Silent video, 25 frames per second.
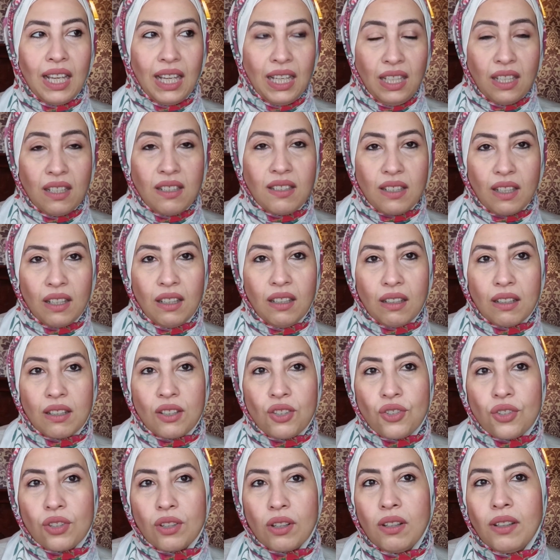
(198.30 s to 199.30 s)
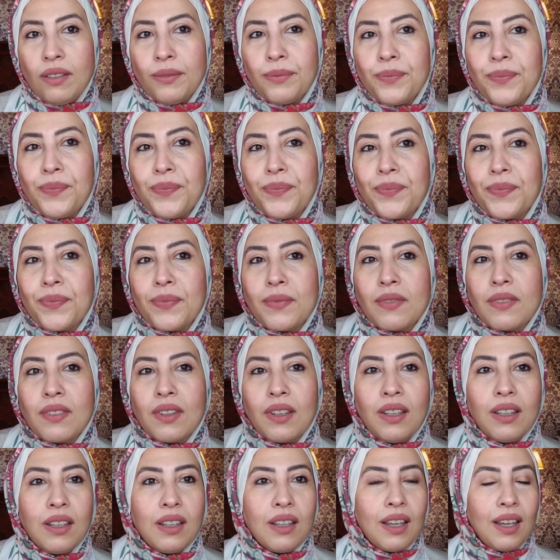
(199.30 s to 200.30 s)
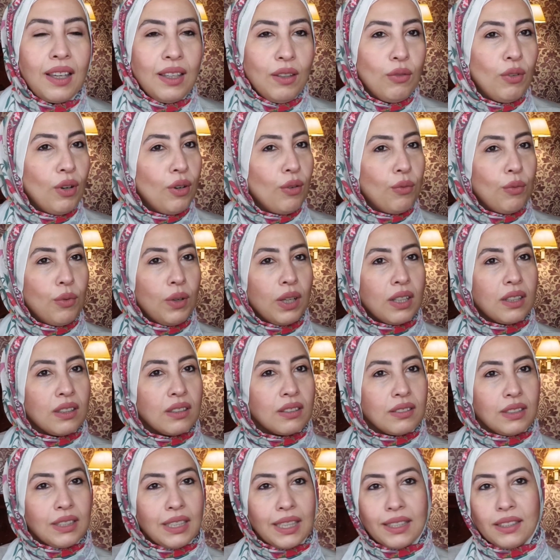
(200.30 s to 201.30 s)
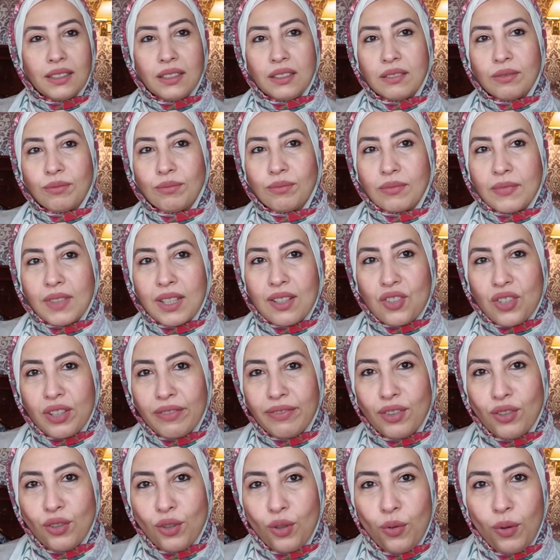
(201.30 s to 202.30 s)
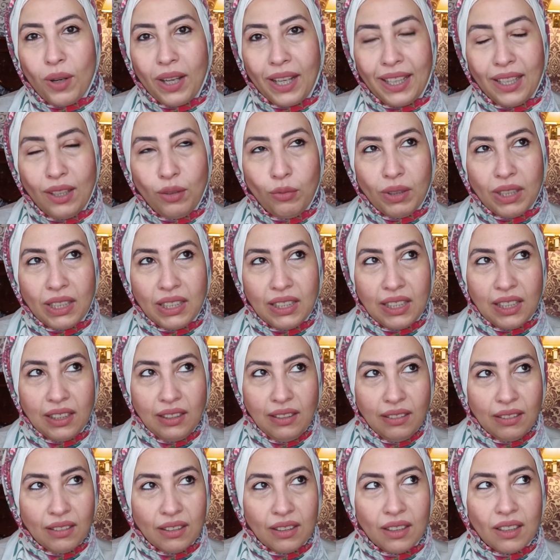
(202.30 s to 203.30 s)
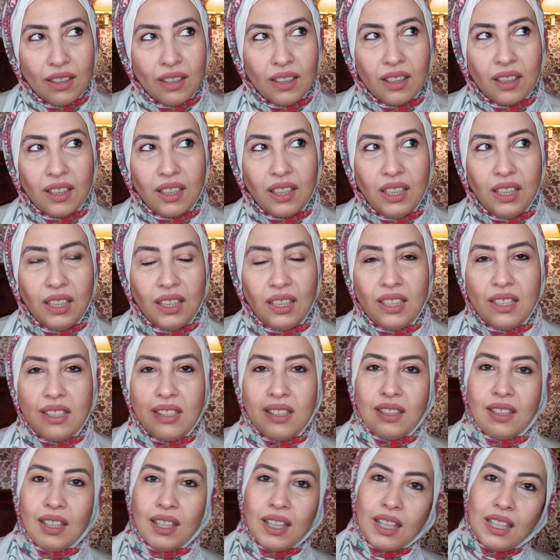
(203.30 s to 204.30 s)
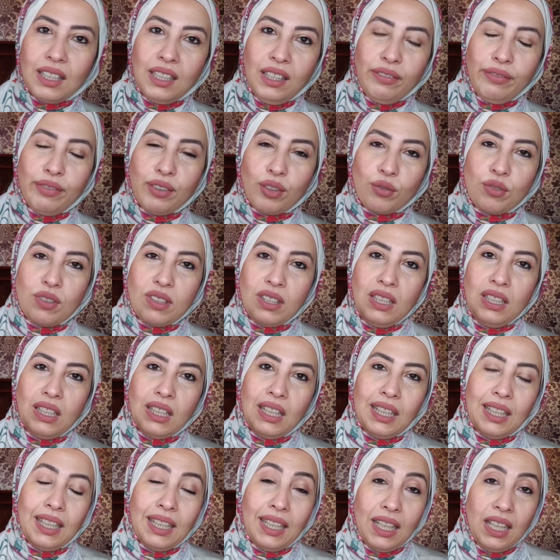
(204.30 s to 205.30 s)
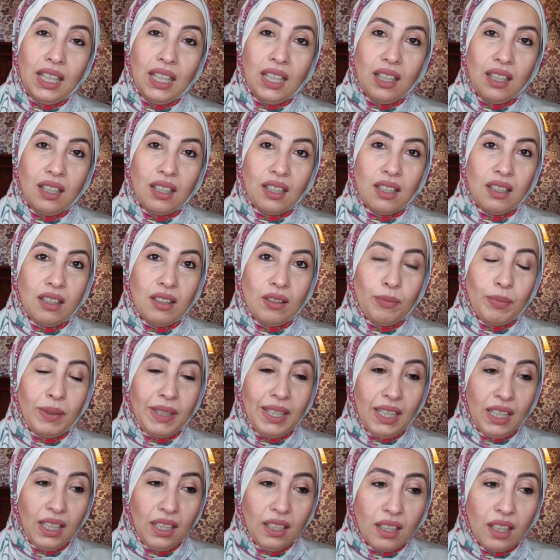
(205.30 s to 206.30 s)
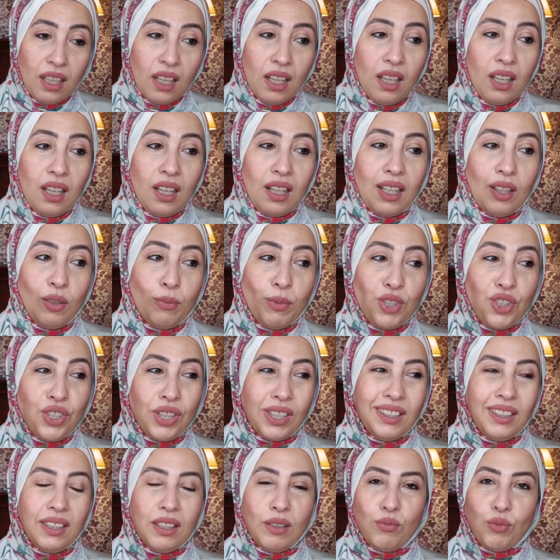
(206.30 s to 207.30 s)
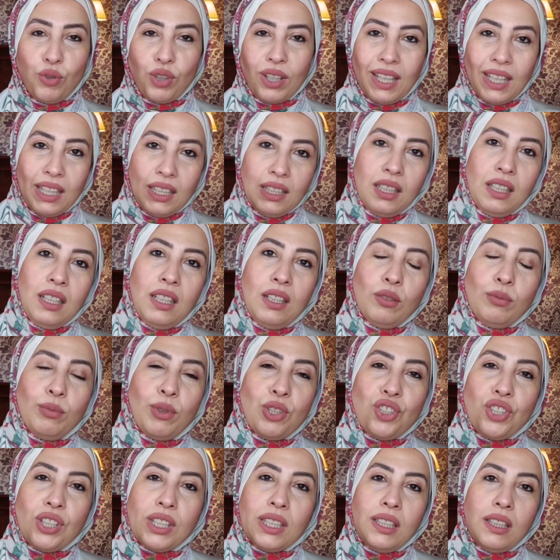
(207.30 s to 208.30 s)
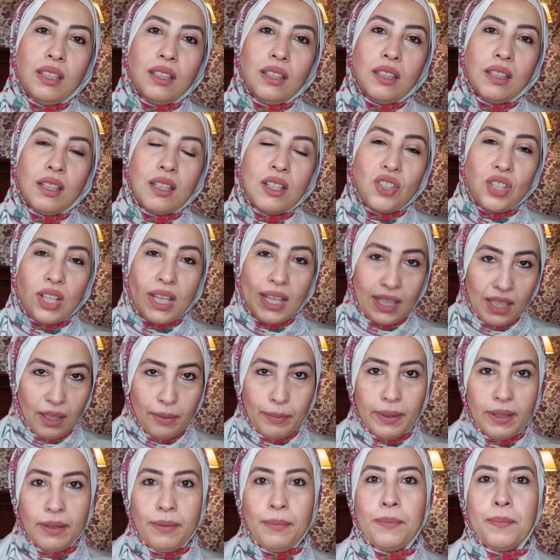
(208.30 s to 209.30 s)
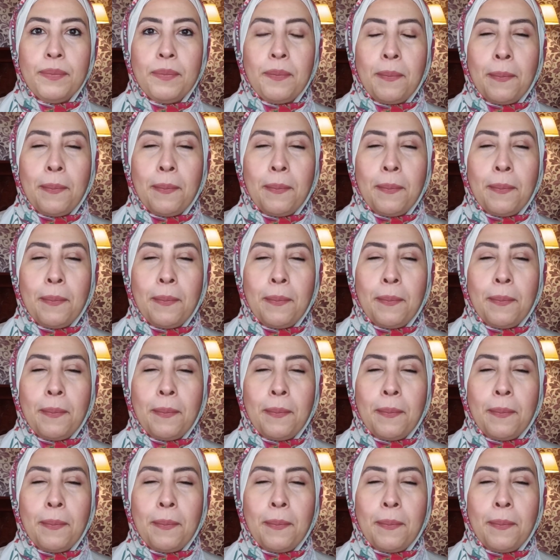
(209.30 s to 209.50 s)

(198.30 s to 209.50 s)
هل يستحق الشراء ايوه هو يعني كنت شايفه ان هو حلو جدا ان انت تدخليه في روتين العنايه بتاعك لو بشرتك مجهده لو بشرتك شاحبه